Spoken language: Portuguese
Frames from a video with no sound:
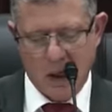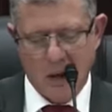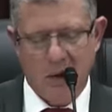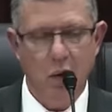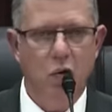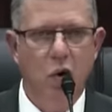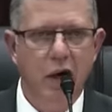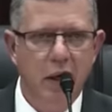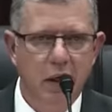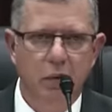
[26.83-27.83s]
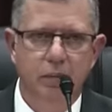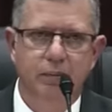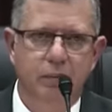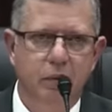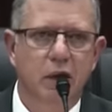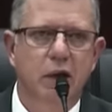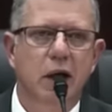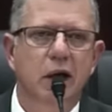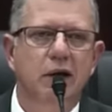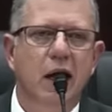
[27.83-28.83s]
Tem um coreano que
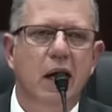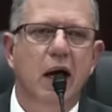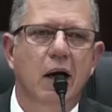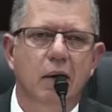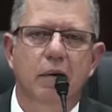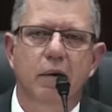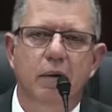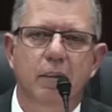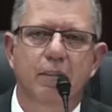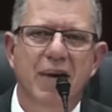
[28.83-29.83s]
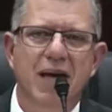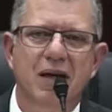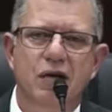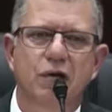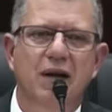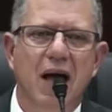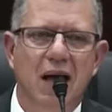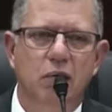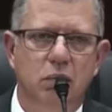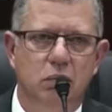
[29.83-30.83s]
ele está bem
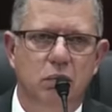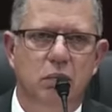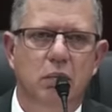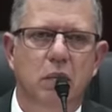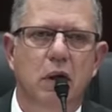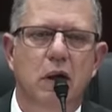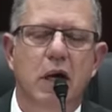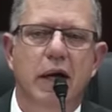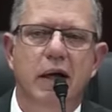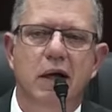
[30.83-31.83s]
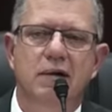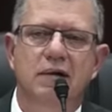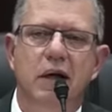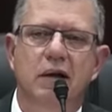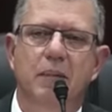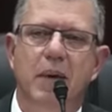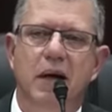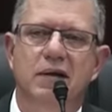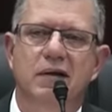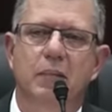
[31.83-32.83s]
endividado e aí ele aceita
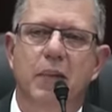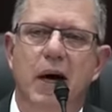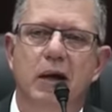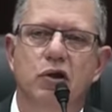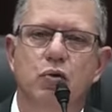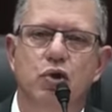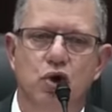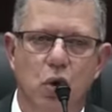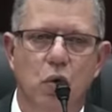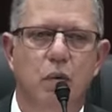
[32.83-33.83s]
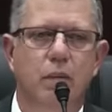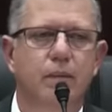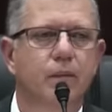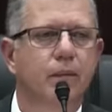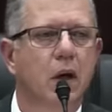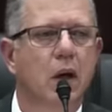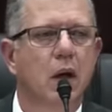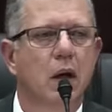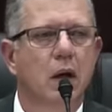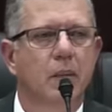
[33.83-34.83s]
participar de um jogo
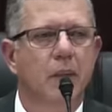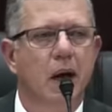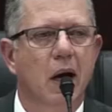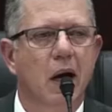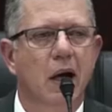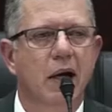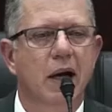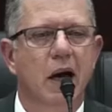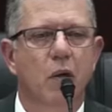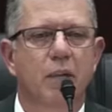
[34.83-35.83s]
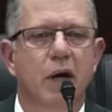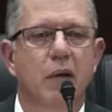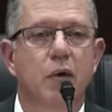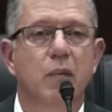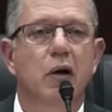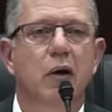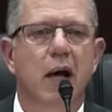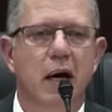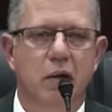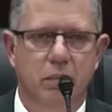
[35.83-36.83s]
para ganhar um prêmio
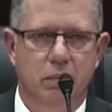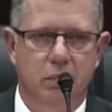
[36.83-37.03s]
milionário.